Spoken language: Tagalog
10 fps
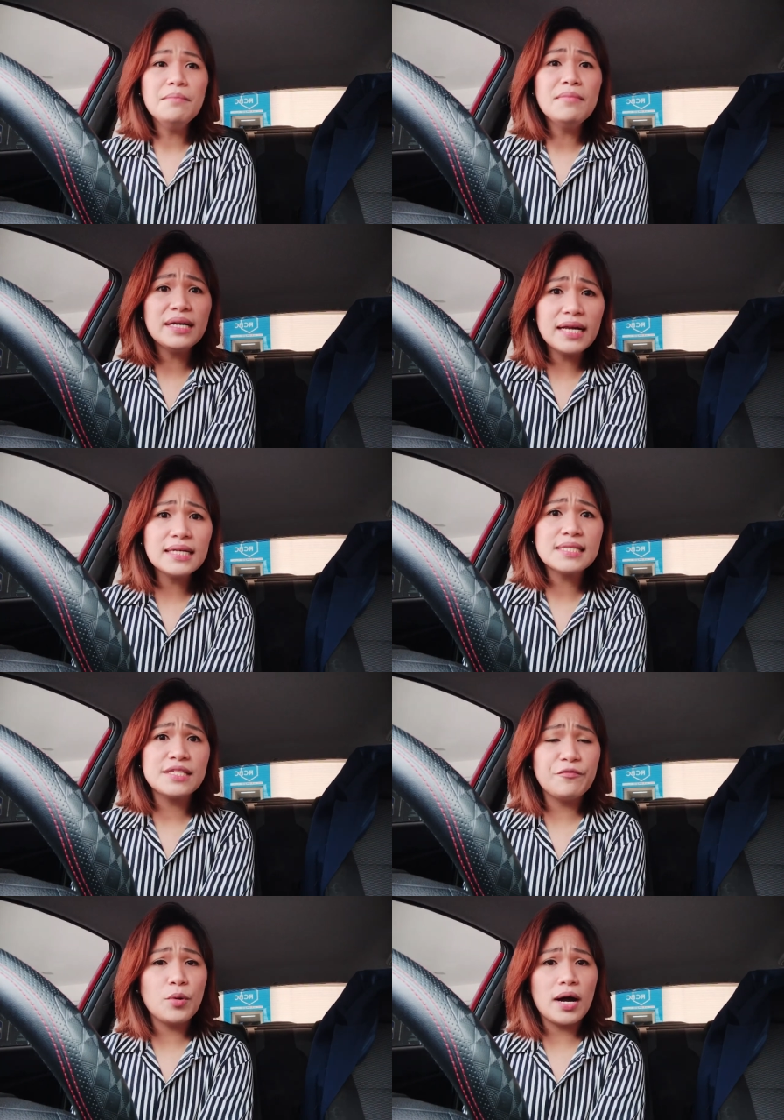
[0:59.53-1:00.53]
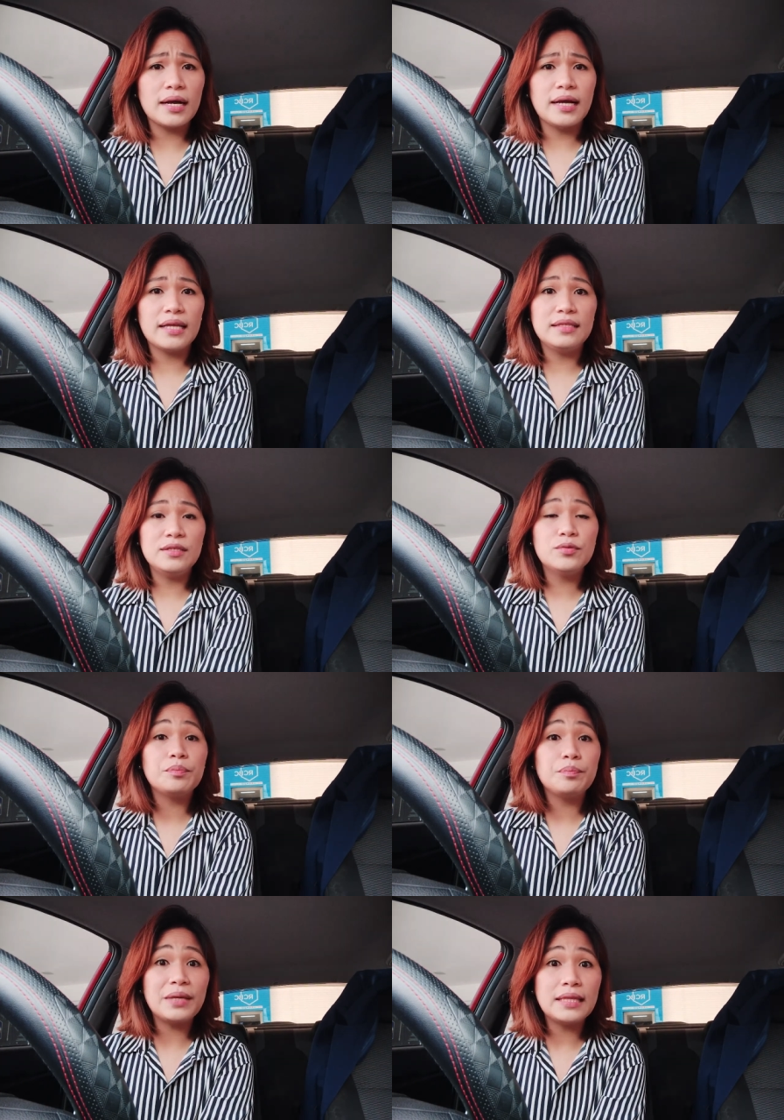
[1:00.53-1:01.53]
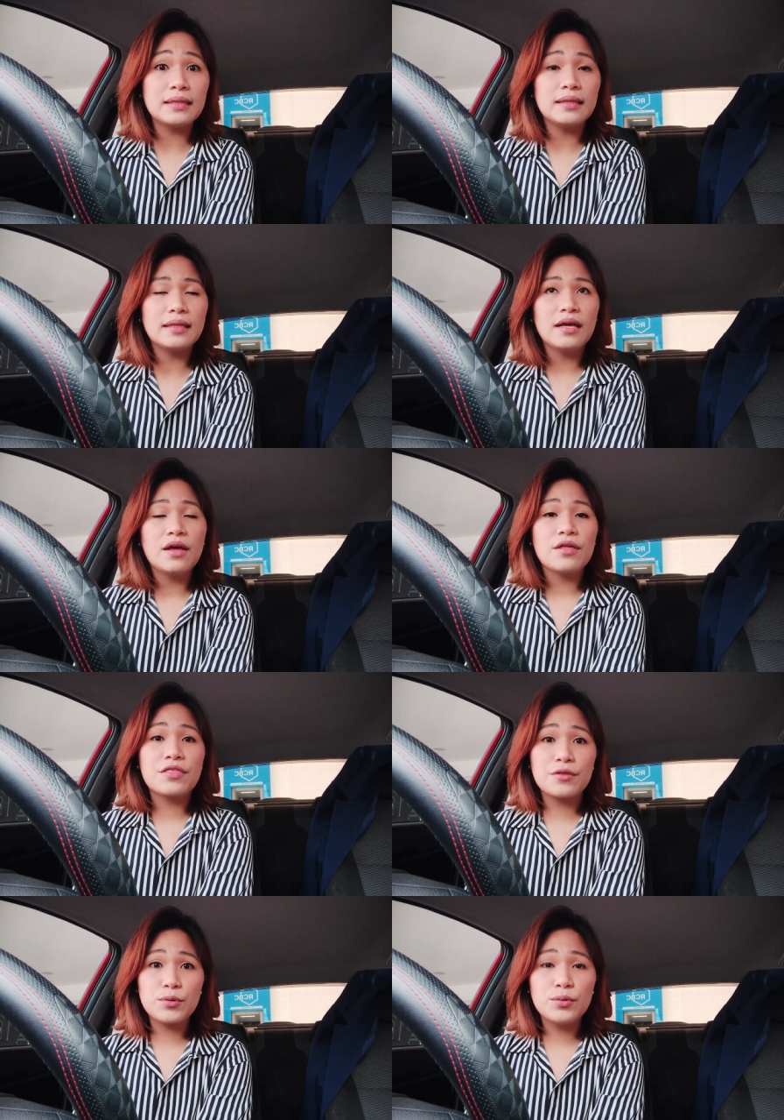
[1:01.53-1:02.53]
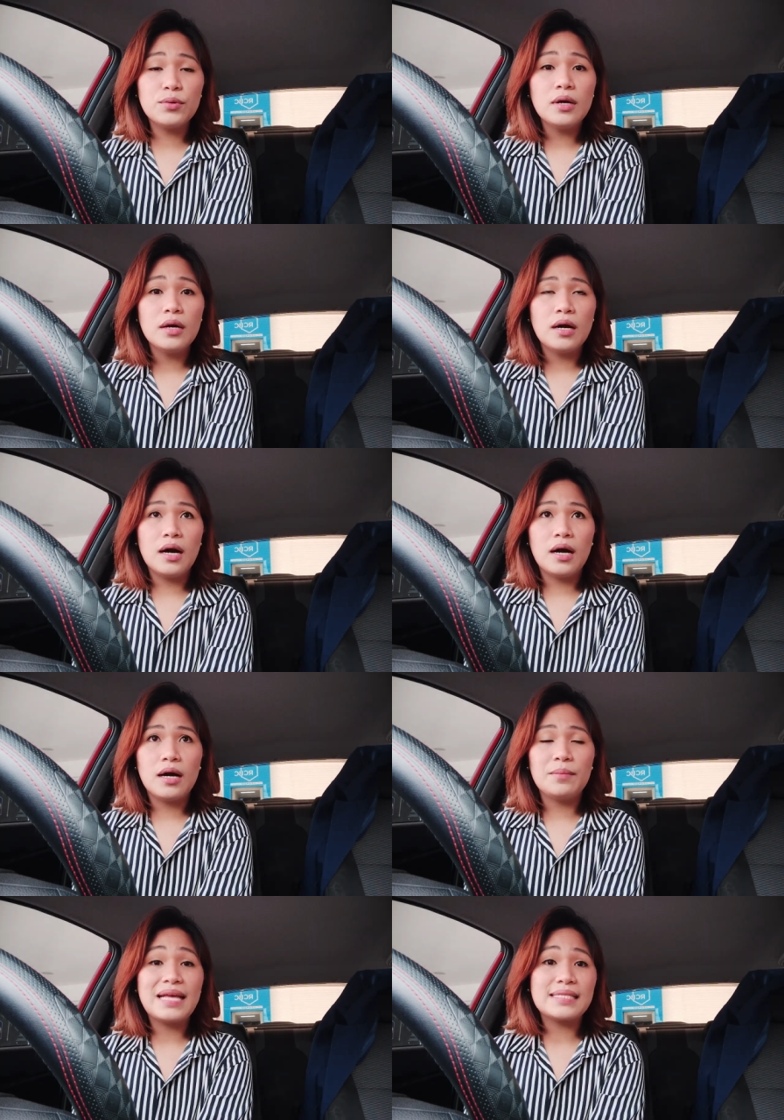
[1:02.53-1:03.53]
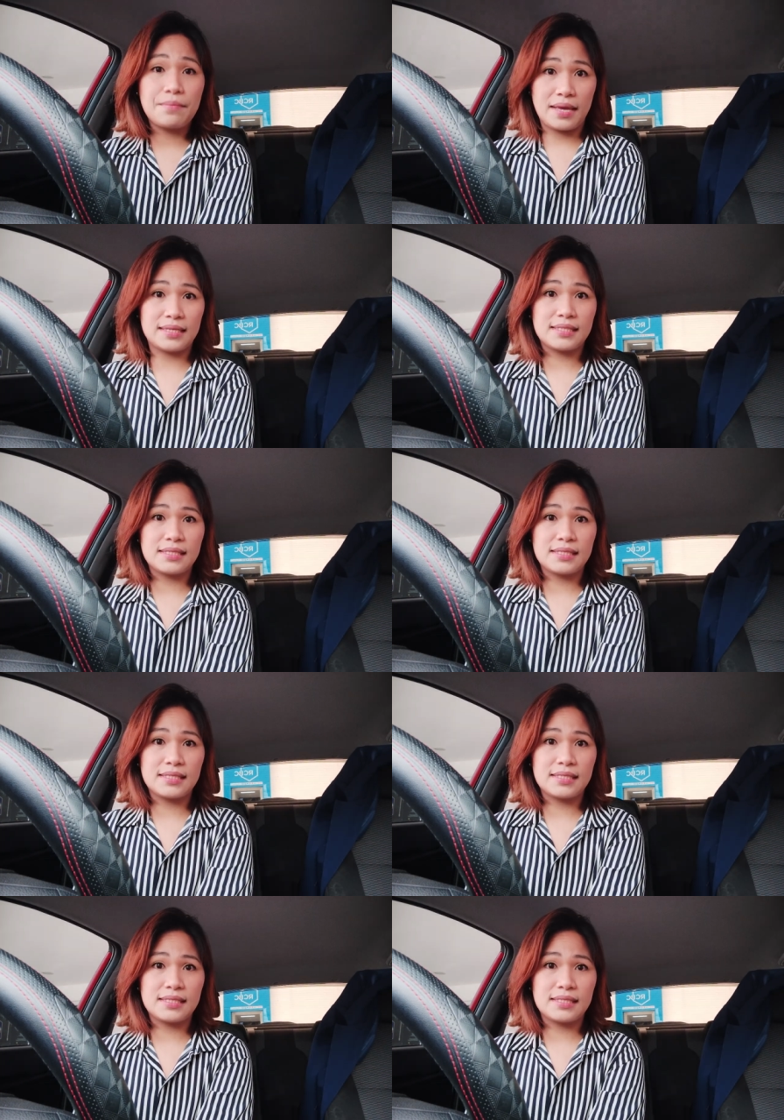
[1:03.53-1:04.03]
mare-receive mo agad yung PIN through um, SMS.